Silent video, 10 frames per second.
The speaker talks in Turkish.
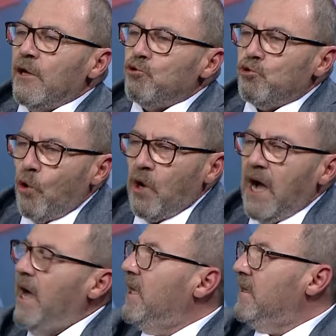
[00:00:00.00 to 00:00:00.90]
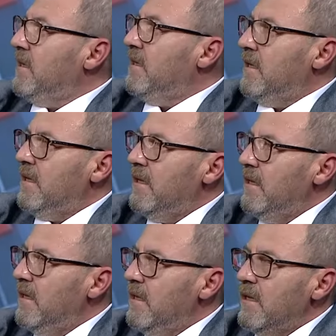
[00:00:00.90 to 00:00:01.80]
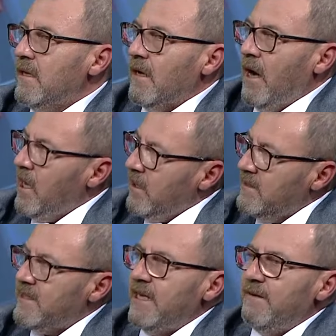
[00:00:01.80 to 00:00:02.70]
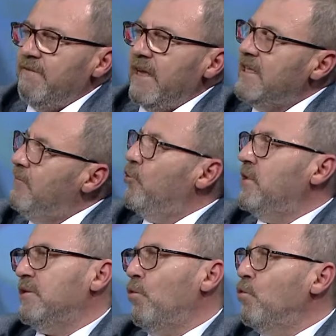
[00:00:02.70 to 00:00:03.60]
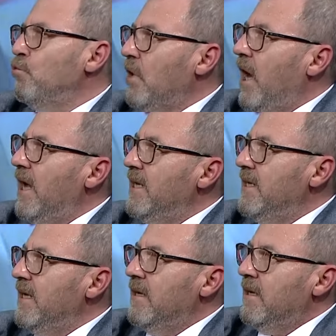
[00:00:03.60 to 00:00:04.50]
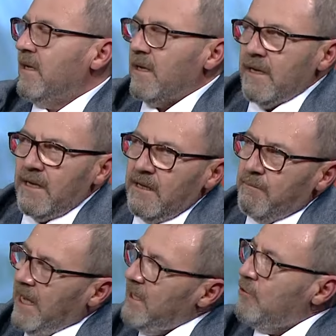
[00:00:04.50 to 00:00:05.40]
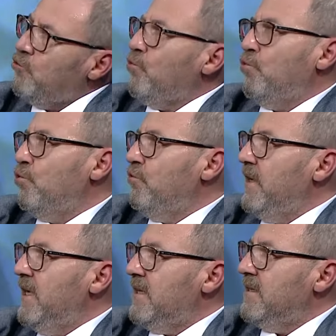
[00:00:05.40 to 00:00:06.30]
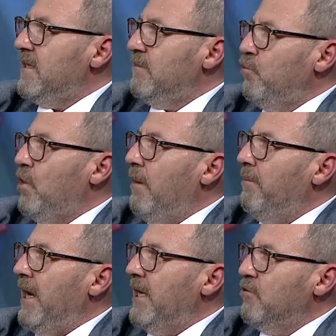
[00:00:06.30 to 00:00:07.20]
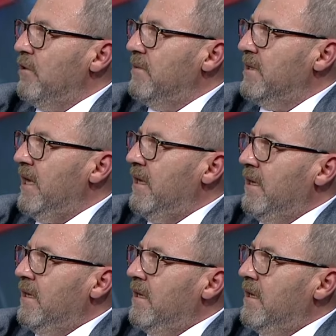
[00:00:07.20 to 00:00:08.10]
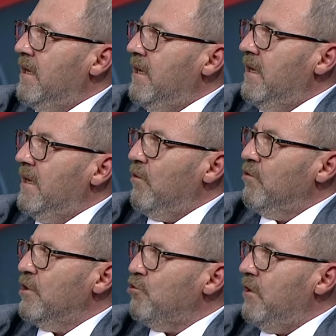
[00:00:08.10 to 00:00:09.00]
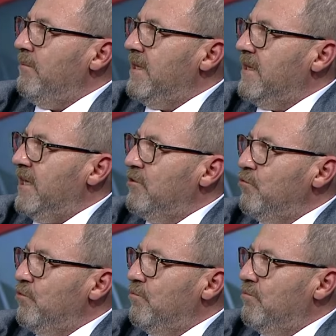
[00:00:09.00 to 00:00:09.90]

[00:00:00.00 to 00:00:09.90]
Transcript: sokağın e, aklı selim ve demokratik olgun halini hı hı. E, ben çok gurur vererek izledim bu kampanya döneminde. Evet. E, onu da söyleme ihtiyacı e, duydum.